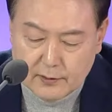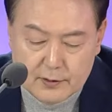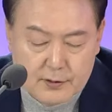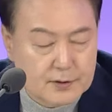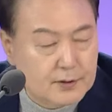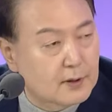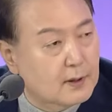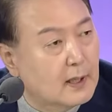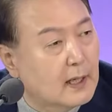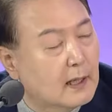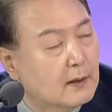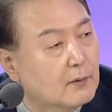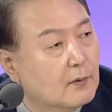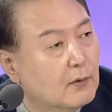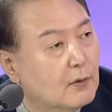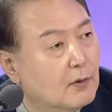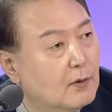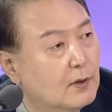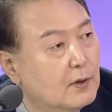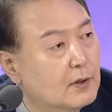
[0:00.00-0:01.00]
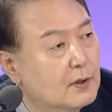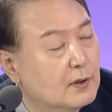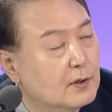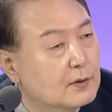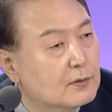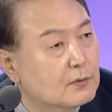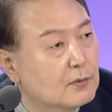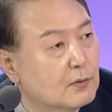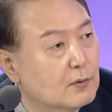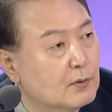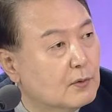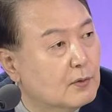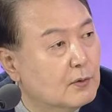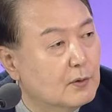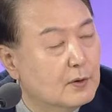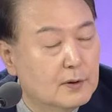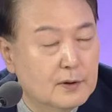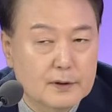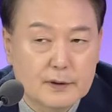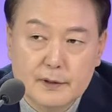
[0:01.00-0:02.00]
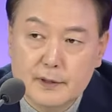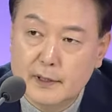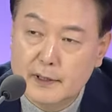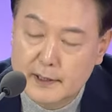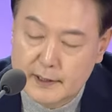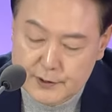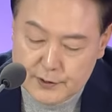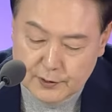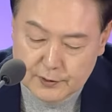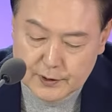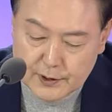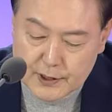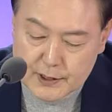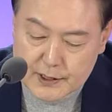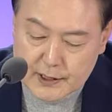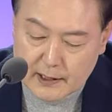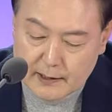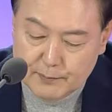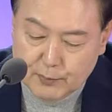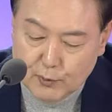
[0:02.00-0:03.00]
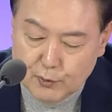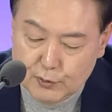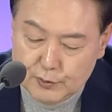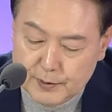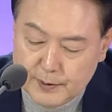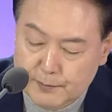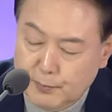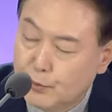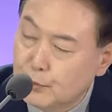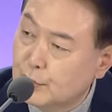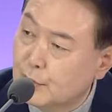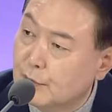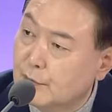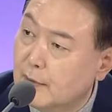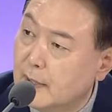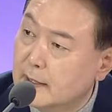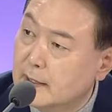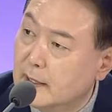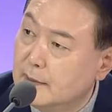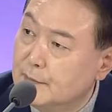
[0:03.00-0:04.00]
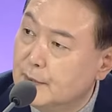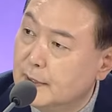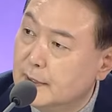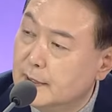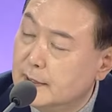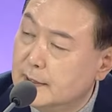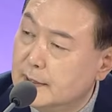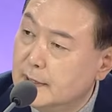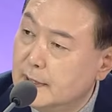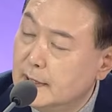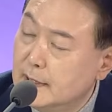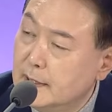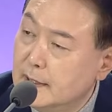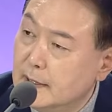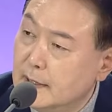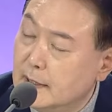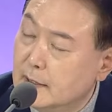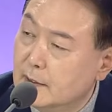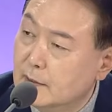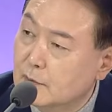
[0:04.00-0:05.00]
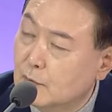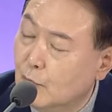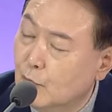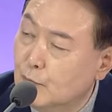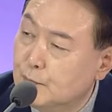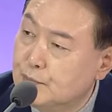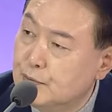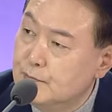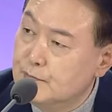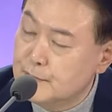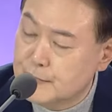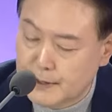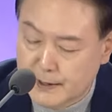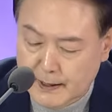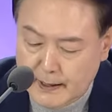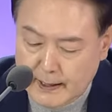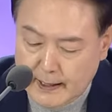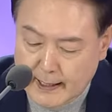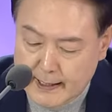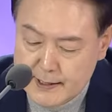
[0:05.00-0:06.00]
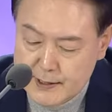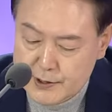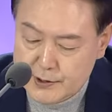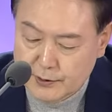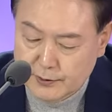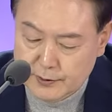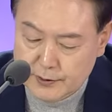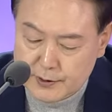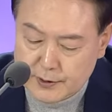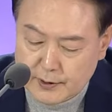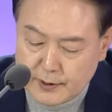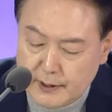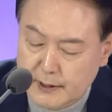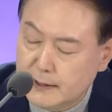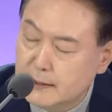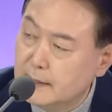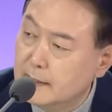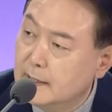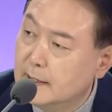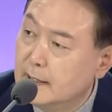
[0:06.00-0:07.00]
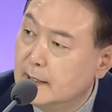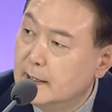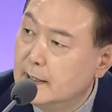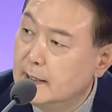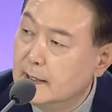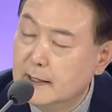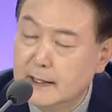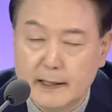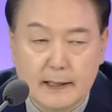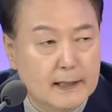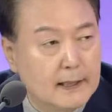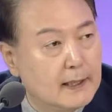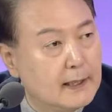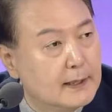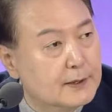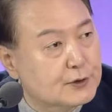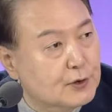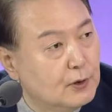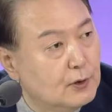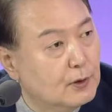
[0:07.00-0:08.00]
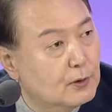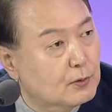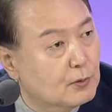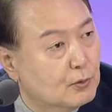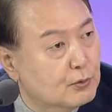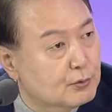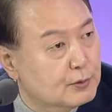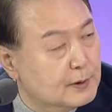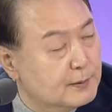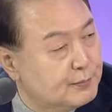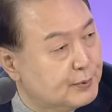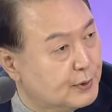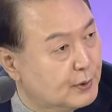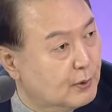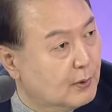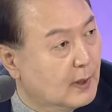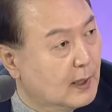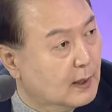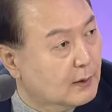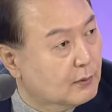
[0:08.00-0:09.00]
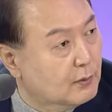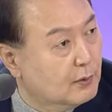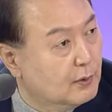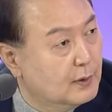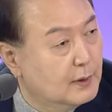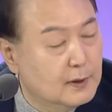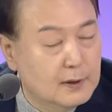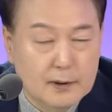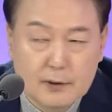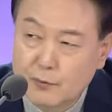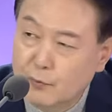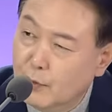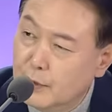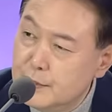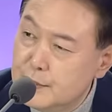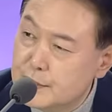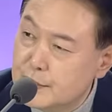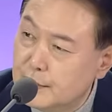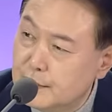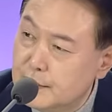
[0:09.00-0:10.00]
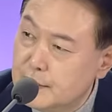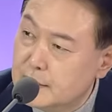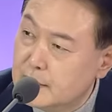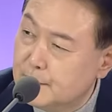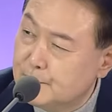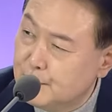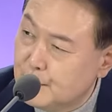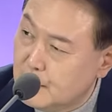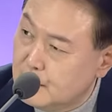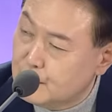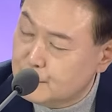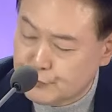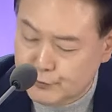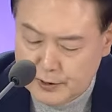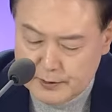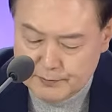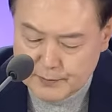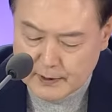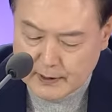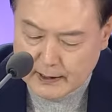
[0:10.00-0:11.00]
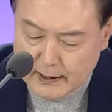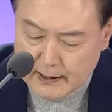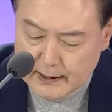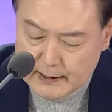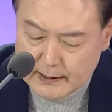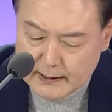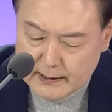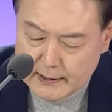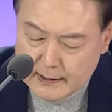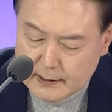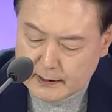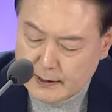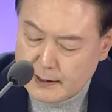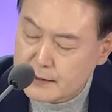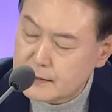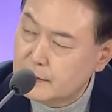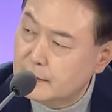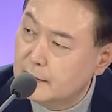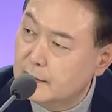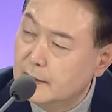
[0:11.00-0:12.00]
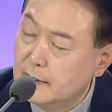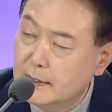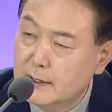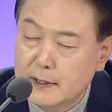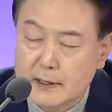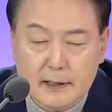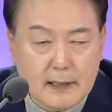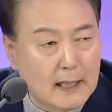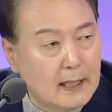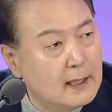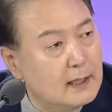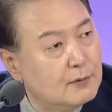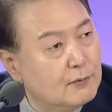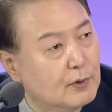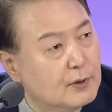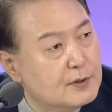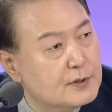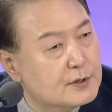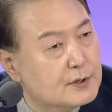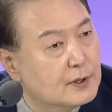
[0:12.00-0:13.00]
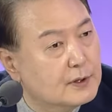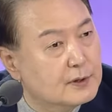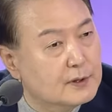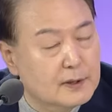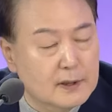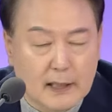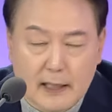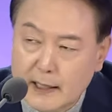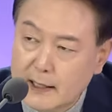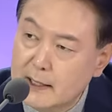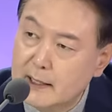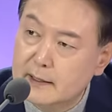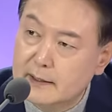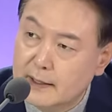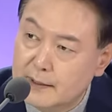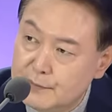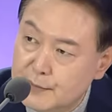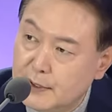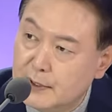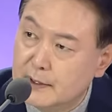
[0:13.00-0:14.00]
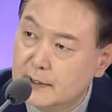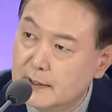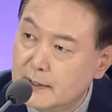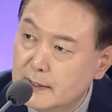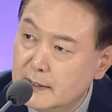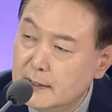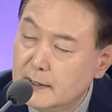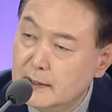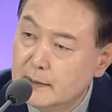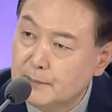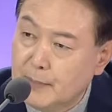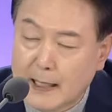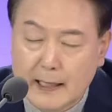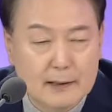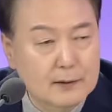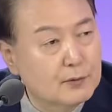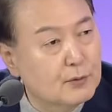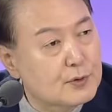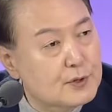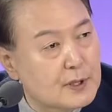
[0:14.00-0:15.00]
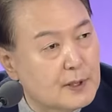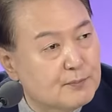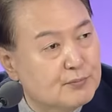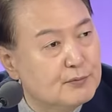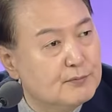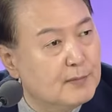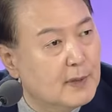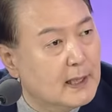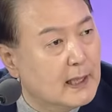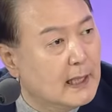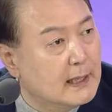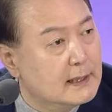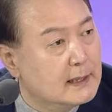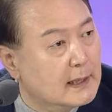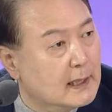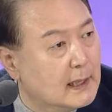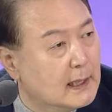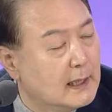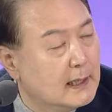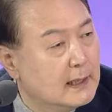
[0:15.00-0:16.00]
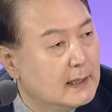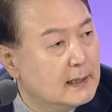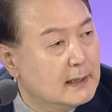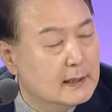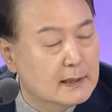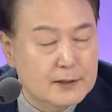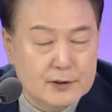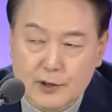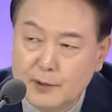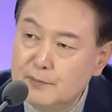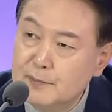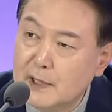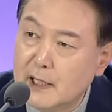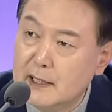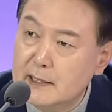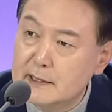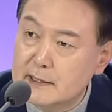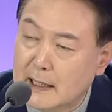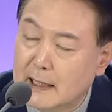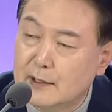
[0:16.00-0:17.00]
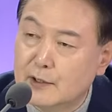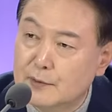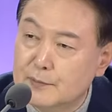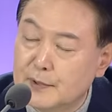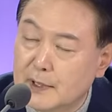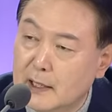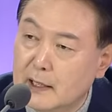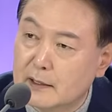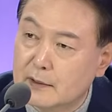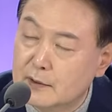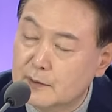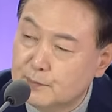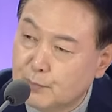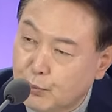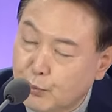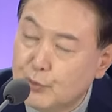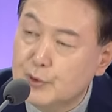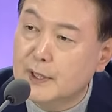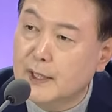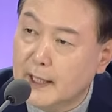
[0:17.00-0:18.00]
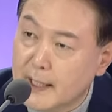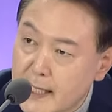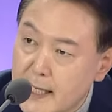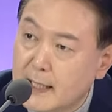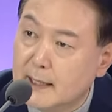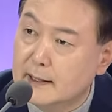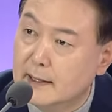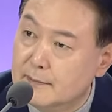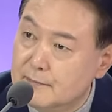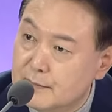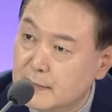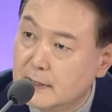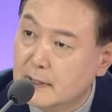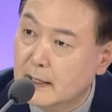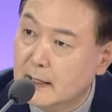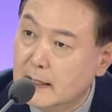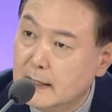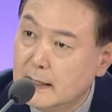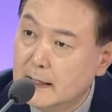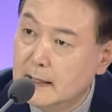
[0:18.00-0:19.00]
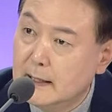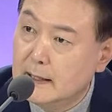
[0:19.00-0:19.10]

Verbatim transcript: 건설하고 또 아, 전기차 보급이 본격화되면은 이런 고품질의 안정적인 전력 공급이 필요하고 원전은 이제 필수입니다. 그래서 탈원전을 하게 되면 반도체뿐만 아니라 첨단 산업이라는 건 포기해야 됩니다.